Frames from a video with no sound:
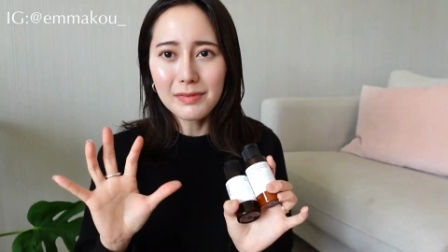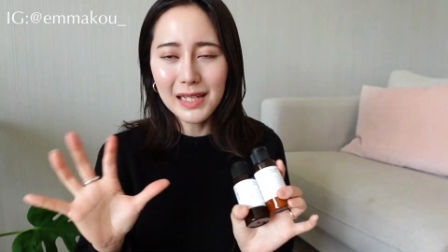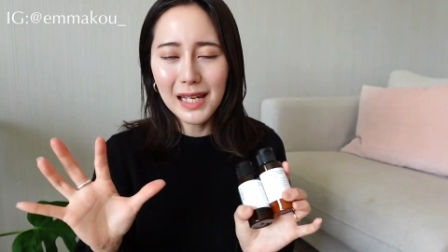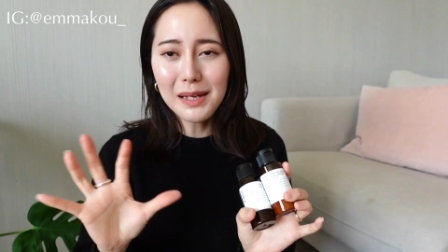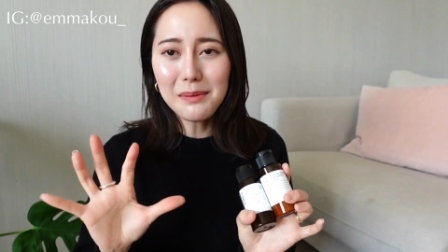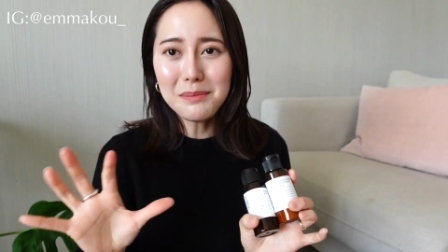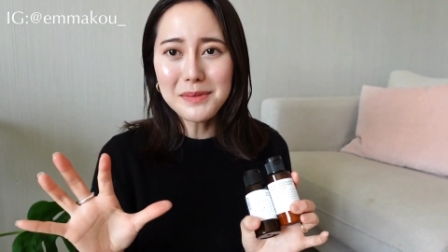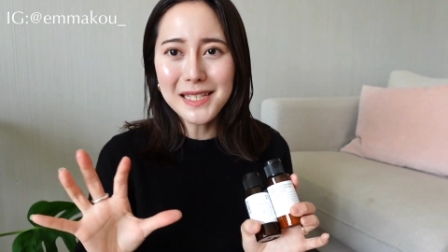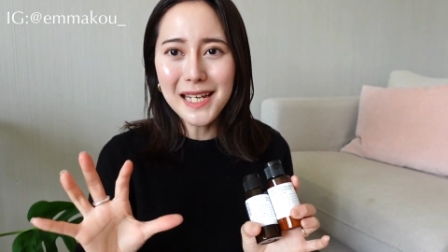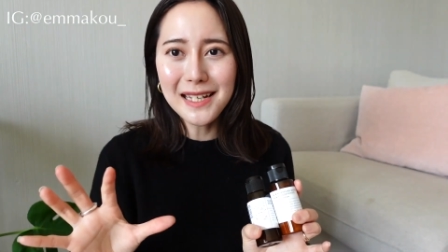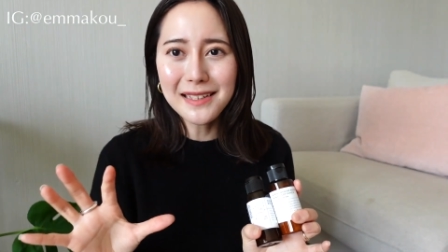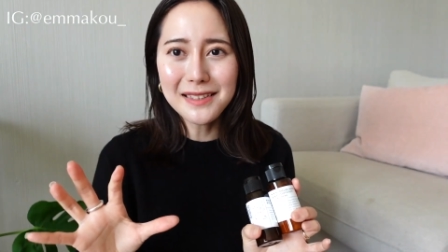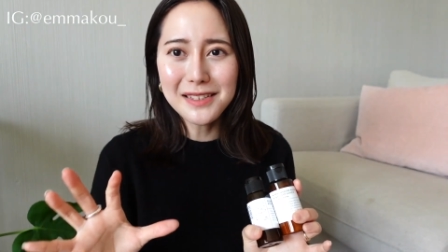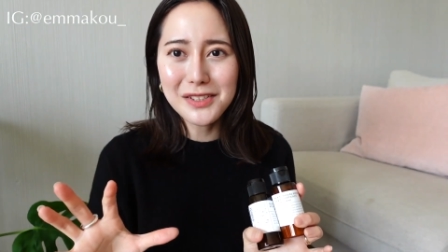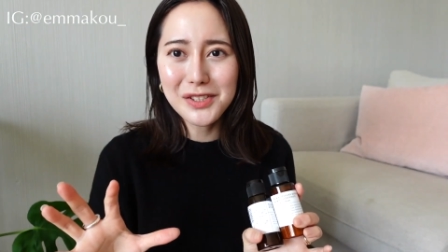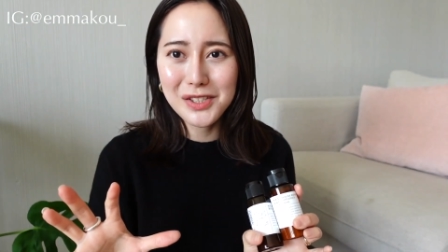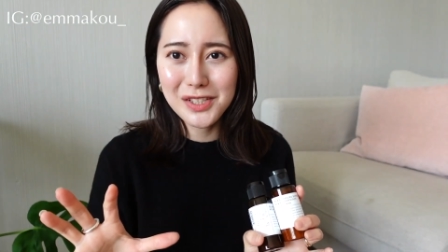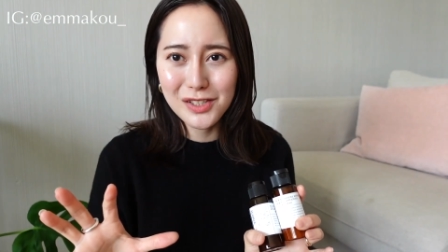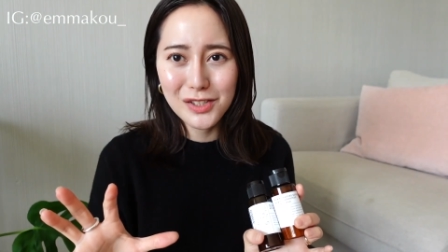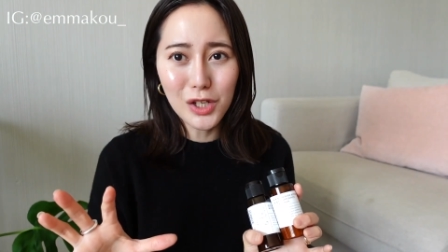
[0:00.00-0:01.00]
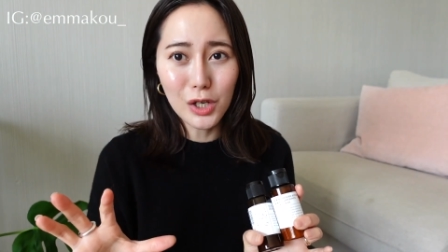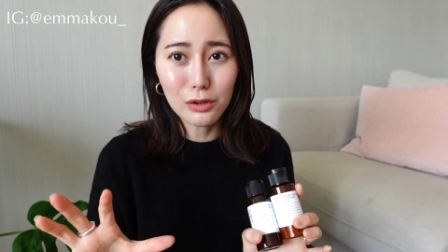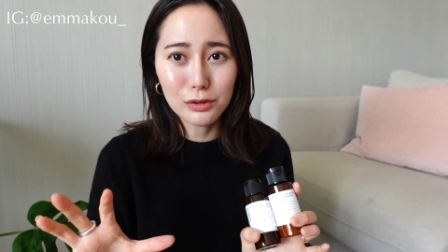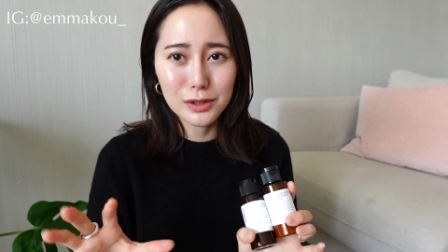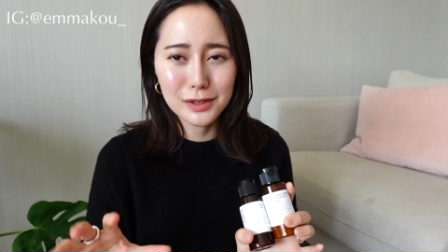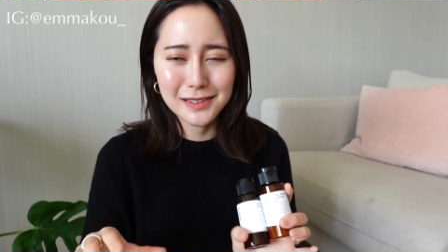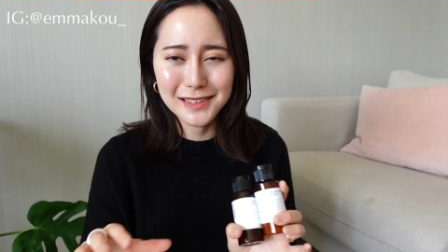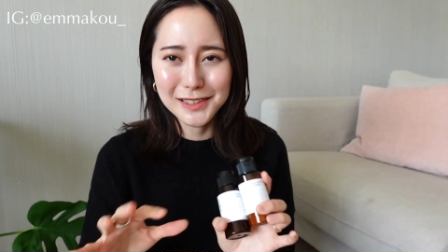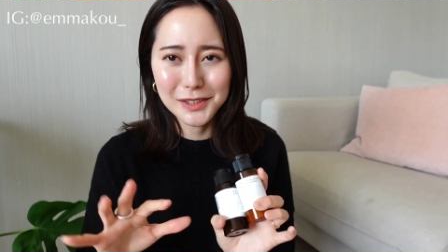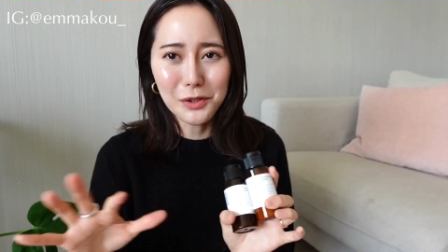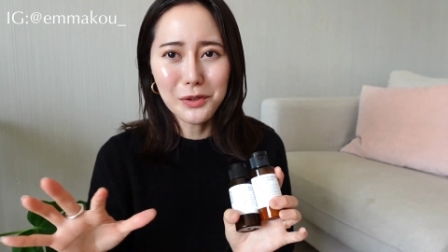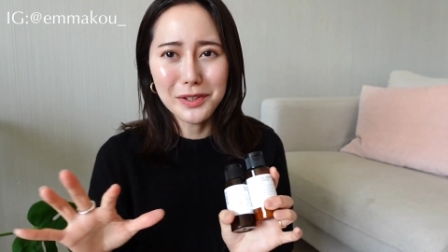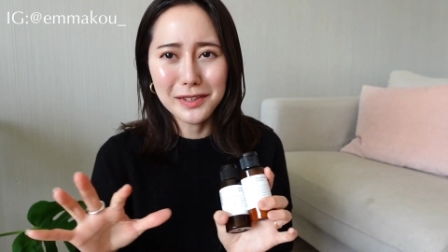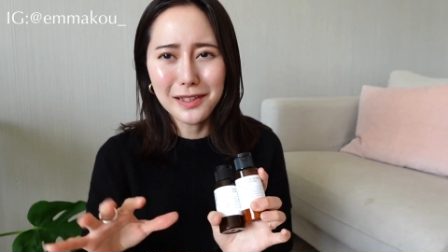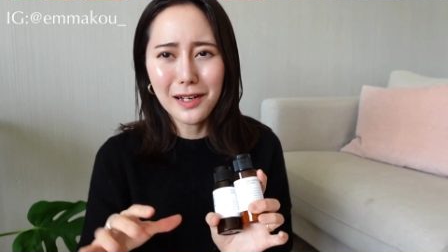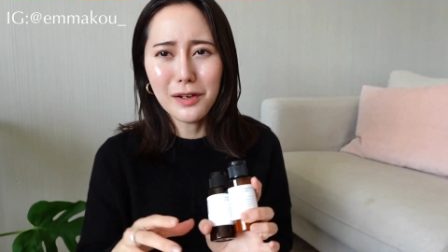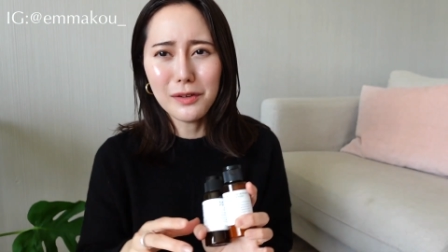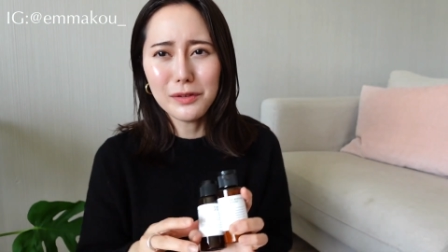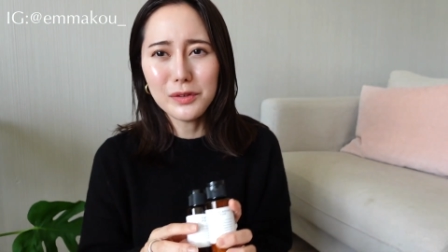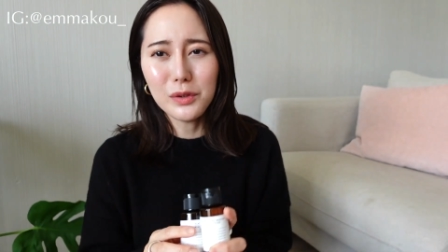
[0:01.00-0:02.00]
他们家那个洗澡的也都很
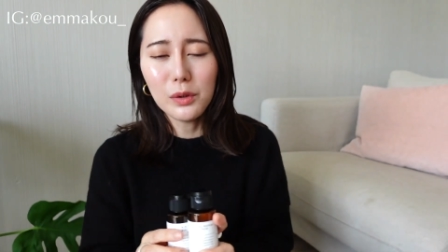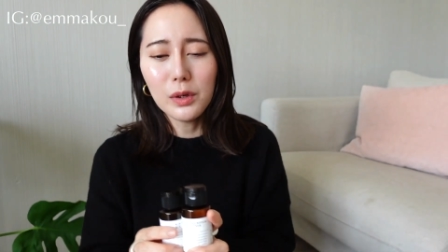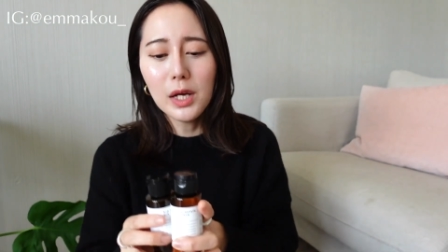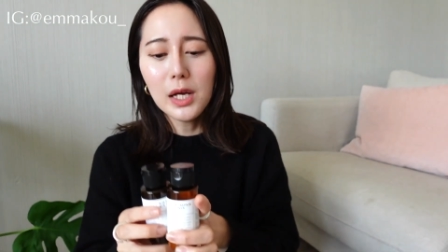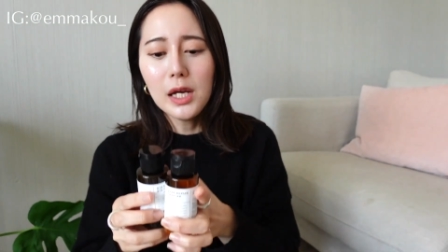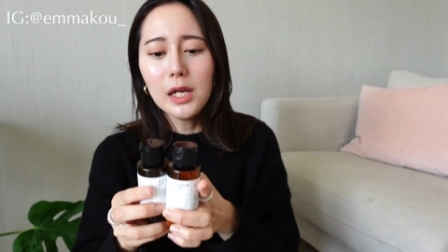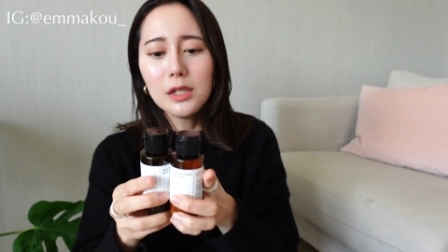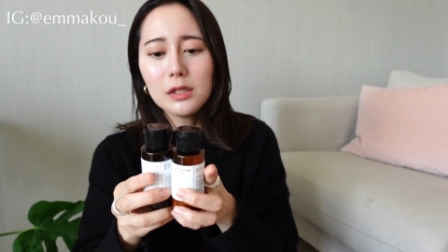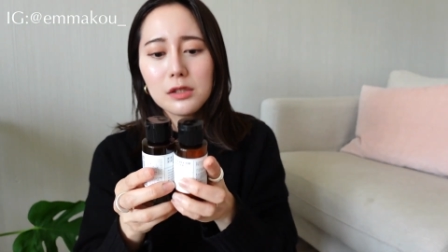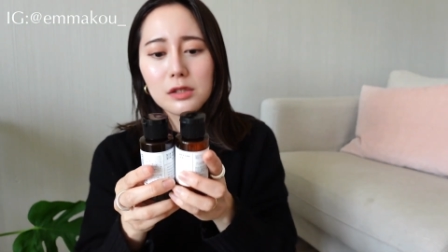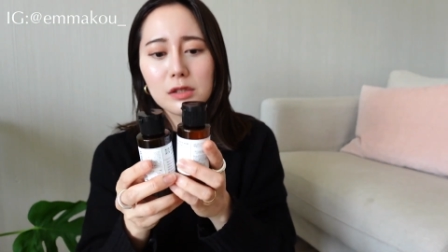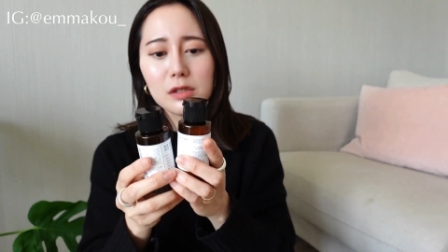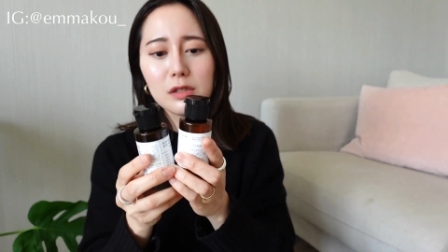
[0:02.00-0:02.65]
好用，只